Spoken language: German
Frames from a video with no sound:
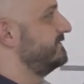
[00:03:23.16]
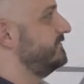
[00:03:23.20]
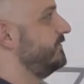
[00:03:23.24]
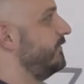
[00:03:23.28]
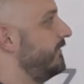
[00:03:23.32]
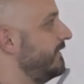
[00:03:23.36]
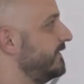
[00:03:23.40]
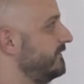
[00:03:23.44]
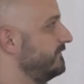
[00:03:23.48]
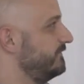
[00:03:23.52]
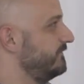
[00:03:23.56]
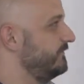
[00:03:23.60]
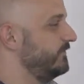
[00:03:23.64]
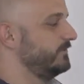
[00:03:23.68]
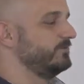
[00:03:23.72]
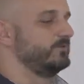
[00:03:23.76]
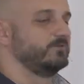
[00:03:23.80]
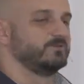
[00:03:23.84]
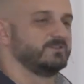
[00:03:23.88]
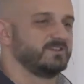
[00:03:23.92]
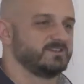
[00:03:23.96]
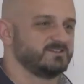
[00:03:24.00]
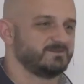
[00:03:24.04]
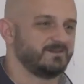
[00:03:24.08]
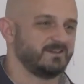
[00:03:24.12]
9 von
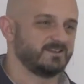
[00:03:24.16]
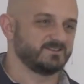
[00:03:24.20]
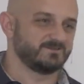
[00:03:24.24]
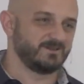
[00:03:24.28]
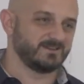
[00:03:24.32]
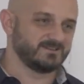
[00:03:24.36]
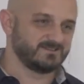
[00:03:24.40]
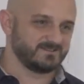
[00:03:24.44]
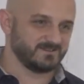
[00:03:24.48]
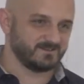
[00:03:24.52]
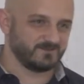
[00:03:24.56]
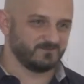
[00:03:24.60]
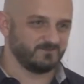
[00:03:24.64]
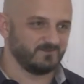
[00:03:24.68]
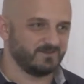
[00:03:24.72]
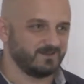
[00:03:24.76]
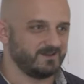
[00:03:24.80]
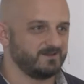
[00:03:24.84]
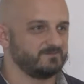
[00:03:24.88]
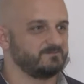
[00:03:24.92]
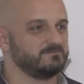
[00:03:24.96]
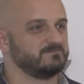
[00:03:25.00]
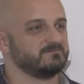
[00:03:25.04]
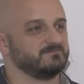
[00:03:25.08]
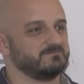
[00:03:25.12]
122 und wir
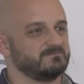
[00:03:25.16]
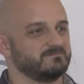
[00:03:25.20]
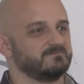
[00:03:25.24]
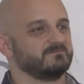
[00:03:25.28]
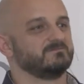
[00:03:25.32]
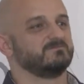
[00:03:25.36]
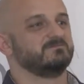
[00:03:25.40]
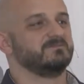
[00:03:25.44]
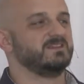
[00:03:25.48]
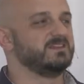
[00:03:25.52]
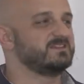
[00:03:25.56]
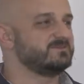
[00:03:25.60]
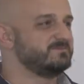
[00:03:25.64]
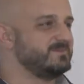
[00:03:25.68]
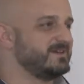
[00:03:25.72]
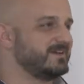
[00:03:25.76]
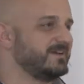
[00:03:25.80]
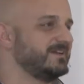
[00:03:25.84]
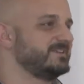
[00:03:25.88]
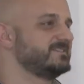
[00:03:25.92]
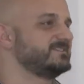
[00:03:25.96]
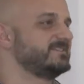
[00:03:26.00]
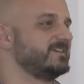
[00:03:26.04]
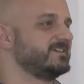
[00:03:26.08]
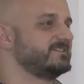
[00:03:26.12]
haben nicht mehr
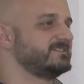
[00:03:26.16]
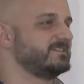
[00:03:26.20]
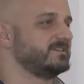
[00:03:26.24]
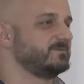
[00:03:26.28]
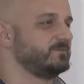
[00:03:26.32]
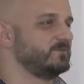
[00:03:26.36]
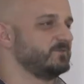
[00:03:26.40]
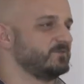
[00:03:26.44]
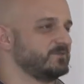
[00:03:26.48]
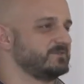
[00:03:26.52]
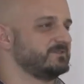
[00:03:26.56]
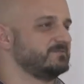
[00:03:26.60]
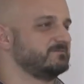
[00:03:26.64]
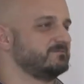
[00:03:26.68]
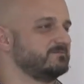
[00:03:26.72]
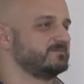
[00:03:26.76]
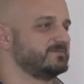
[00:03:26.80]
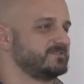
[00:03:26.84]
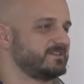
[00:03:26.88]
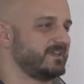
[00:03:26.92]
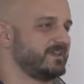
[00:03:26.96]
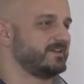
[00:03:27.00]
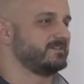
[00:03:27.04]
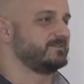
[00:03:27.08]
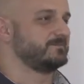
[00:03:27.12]
ganz 60 Minuten
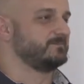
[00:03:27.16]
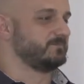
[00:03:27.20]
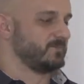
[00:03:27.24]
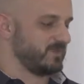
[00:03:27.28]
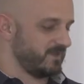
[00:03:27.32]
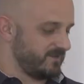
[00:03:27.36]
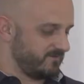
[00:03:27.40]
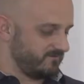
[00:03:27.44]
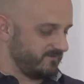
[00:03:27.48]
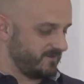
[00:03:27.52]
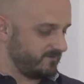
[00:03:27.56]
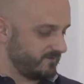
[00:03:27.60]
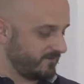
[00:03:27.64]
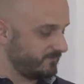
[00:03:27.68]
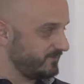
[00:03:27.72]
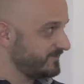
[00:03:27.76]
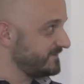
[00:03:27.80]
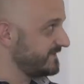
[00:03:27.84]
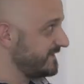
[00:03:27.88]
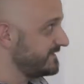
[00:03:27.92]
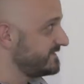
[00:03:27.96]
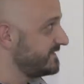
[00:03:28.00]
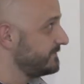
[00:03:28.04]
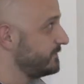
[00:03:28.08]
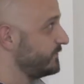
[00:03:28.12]
Zeit. Wenn wir von
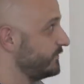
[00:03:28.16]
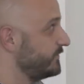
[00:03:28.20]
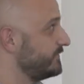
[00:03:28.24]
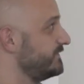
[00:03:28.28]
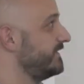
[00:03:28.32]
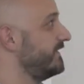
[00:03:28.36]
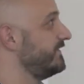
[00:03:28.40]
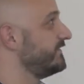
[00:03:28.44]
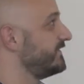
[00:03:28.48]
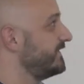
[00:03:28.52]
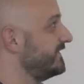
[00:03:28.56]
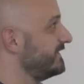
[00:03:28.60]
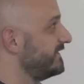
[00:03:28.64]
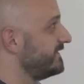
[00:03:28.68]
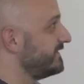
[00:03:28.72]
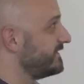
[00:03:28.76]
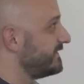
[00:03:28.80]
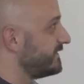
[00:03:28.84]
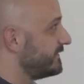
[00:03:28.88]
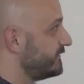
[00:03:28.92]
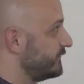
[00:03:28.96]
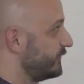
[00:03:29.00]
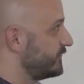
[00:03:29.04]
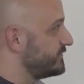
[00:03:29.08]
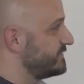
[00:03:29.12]
60 Minuten ausgehen, dann ist
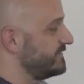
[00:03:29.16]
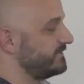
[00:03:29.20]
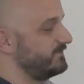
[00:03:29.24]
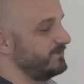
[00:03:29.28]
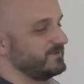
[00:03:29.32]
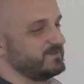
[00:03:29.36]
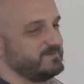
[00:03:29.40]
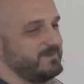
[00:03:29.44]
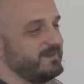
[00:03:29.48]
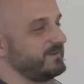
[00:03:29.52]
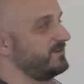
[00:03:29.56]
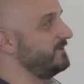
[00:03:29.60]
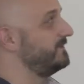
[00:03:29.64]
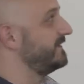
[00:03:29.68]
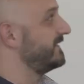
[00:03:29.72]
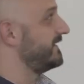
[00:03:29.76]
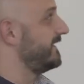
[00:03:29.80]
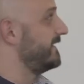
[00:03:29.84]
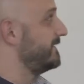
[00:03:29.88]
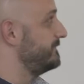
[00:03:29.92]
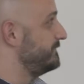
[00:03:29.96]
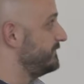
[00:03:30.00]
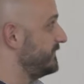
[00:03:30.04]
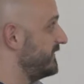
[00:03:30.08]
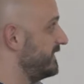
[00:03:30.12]
es ein Durchschnitt von
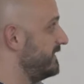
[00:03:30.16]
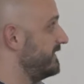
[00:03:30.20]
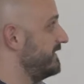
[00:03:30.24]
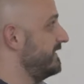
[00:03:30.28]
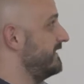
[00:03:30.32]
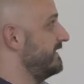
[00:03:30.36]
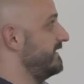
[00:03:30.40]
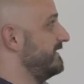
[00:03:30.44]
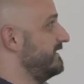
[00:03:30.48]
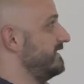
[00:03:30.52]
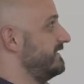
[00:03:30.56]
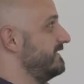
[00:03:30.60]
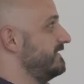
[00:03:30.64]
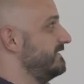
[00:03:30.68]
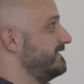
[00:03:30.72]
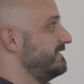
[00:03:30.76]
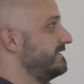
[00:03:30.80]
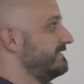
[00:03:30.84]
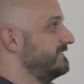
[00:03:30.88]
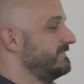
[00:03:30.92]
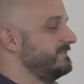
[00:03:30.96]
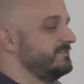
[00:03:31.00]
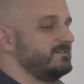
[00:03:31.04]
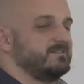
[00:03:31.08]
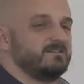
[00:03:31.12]
2,3.
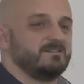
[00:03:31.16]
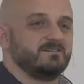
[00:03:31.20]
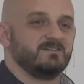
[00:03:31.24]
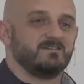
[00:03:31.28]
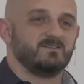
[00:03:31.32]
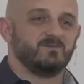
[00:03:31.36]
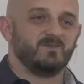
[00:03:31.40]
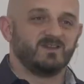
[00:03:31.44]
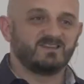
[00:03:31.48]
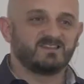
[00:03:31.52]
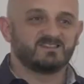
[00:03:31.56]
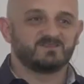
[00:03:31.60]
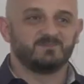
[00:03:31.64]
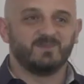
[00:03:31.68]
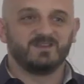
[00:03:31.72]
Was ist